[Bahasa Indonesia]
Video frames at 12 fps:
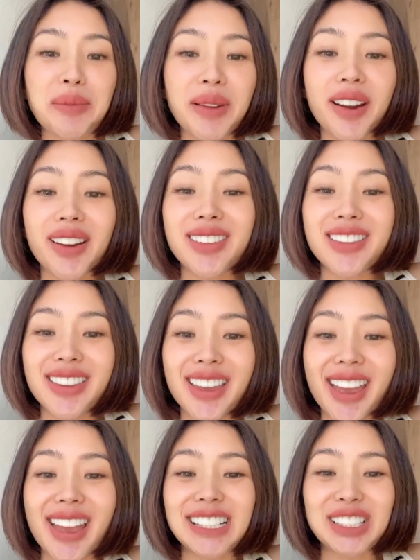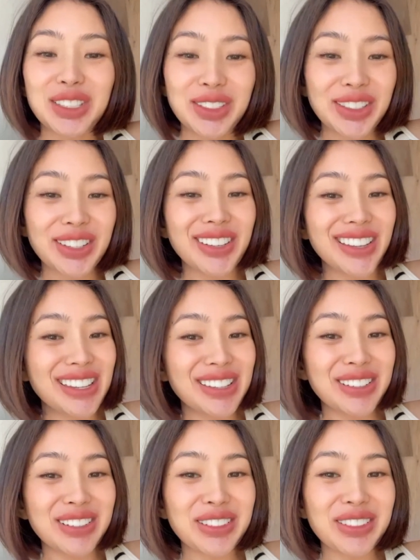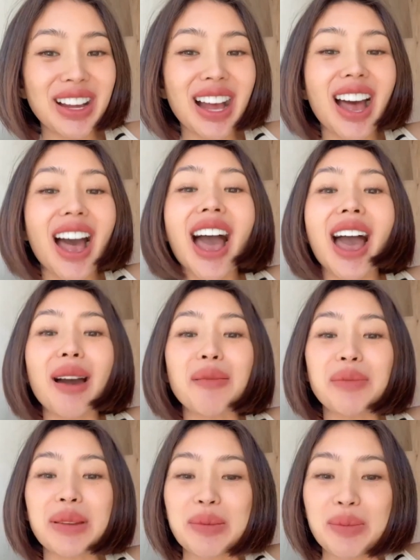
birthday to you Happy